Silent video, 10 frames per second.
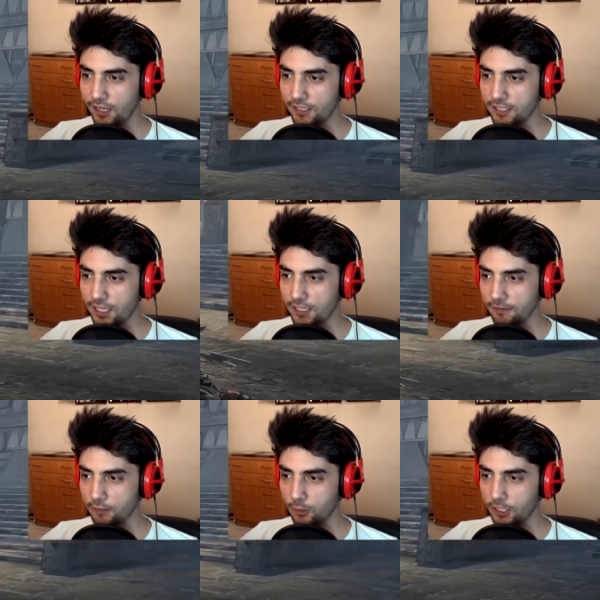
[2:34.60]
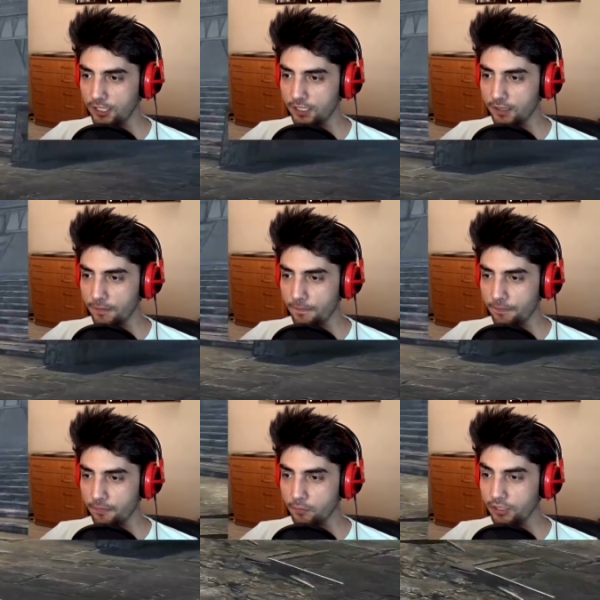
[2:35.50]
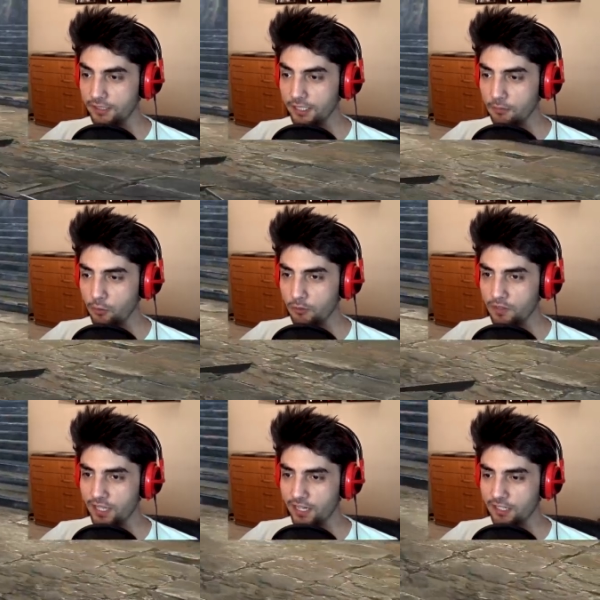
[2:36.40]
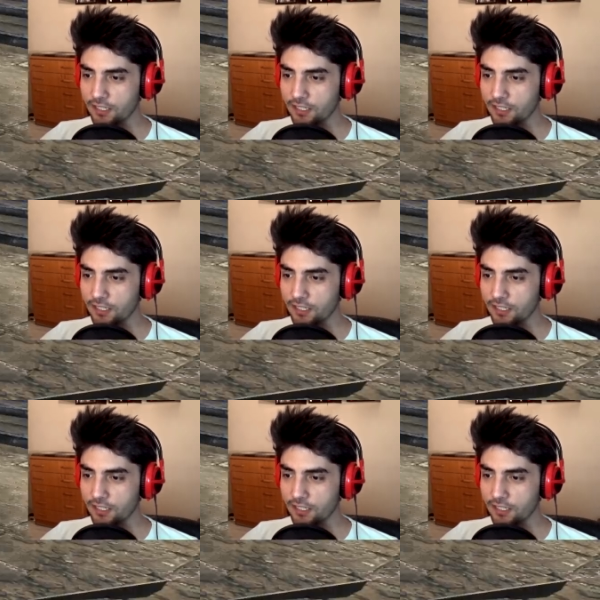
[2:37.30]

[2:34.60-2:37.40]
Azıcık etrafta dolanak. Burada sanki büyük bir şeyler